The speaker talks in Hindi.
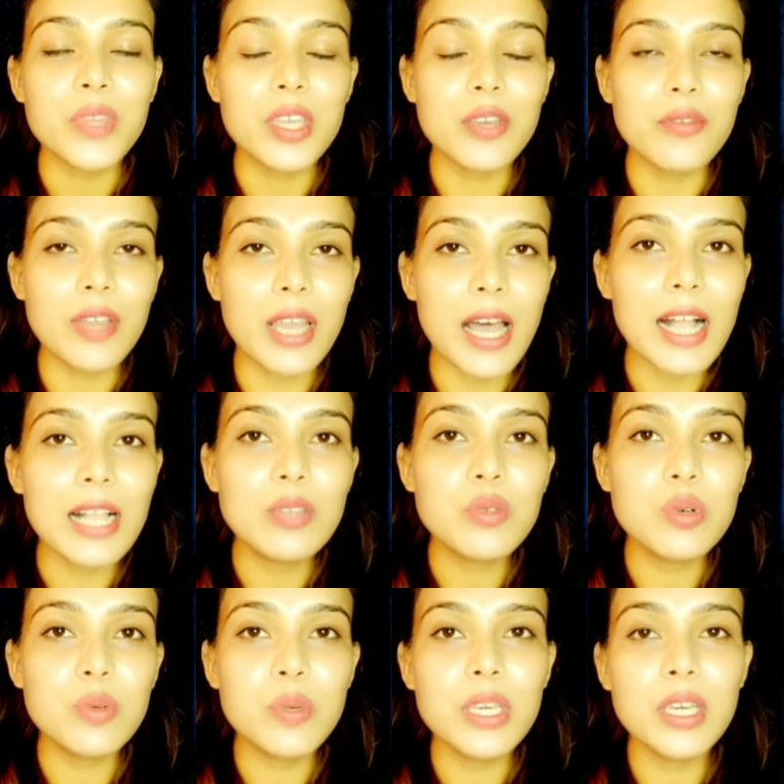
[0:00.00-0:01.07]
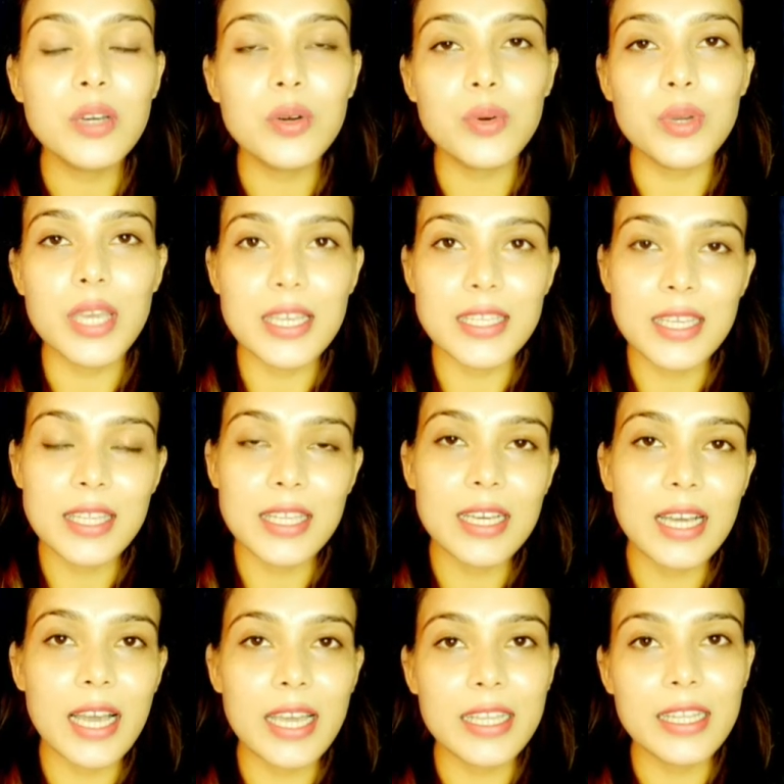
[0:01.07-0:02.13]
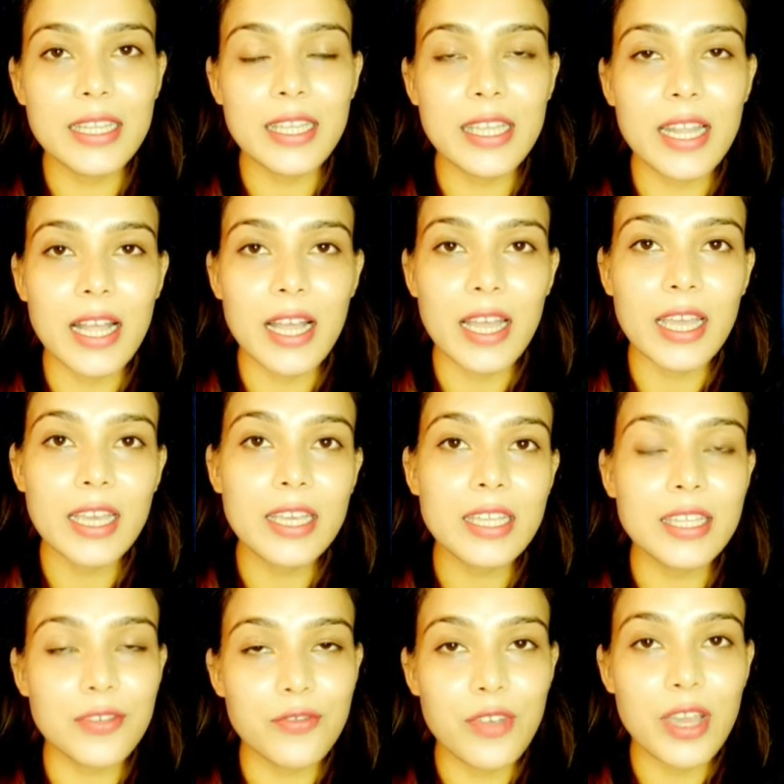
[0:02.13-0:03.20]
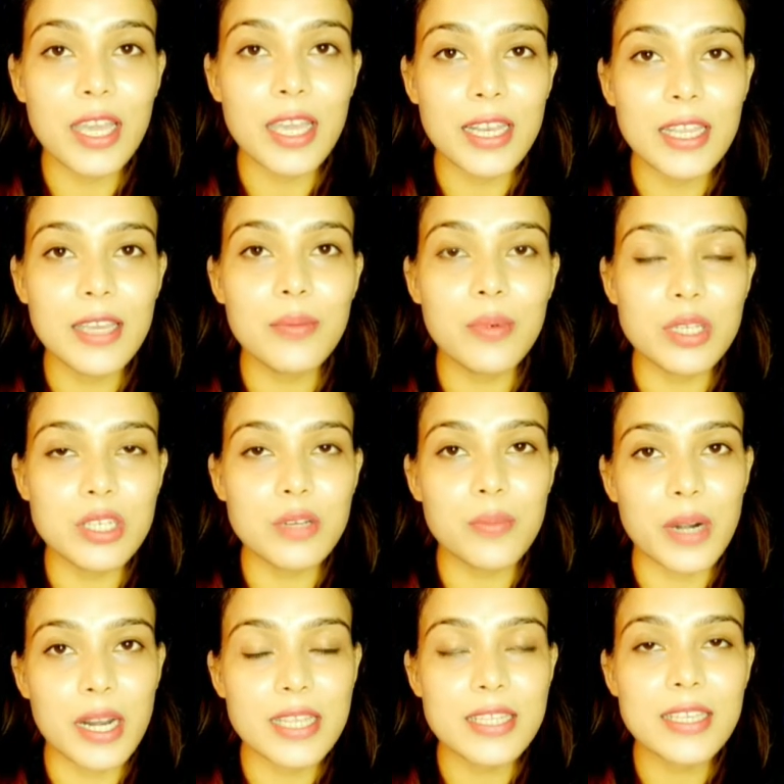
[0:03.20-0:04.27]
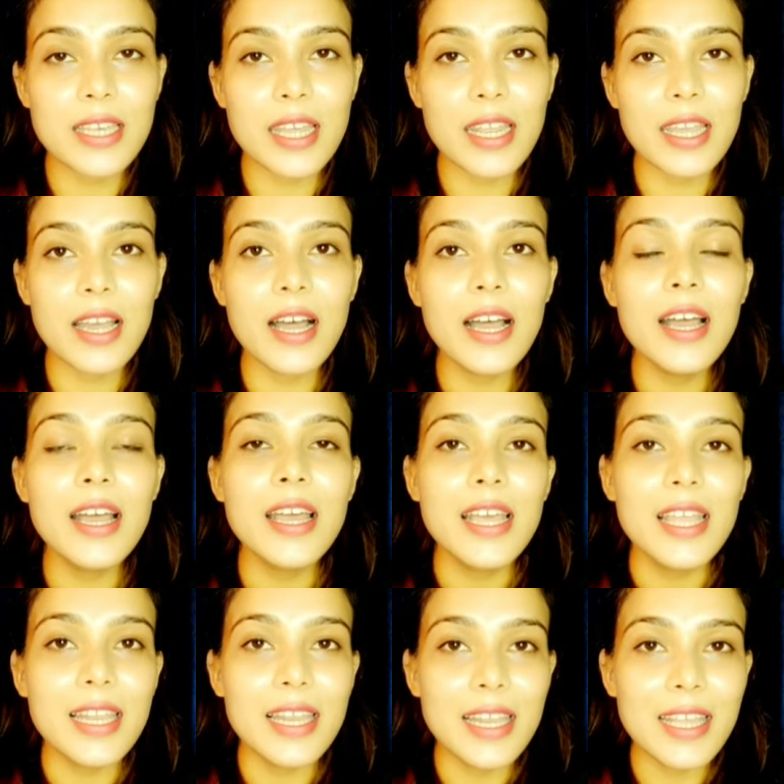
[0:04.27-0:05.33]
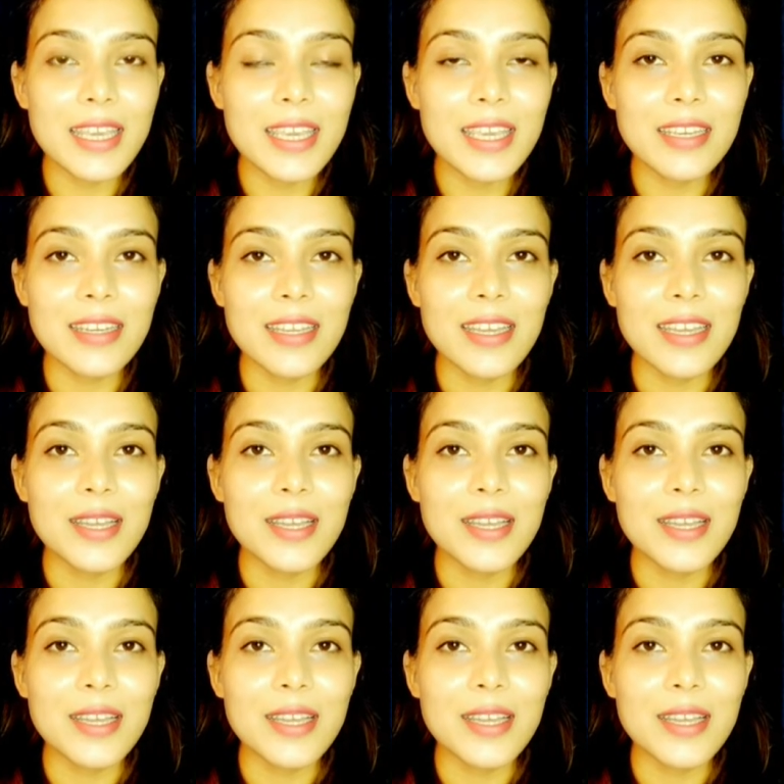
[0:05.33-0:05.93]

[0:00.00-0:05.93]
कि फिलहाल तो अभी कोई ऐसा दिखाई नहीं दे रहा है कि दिव्या के लिए बजर प्रेस करेगा लेकिन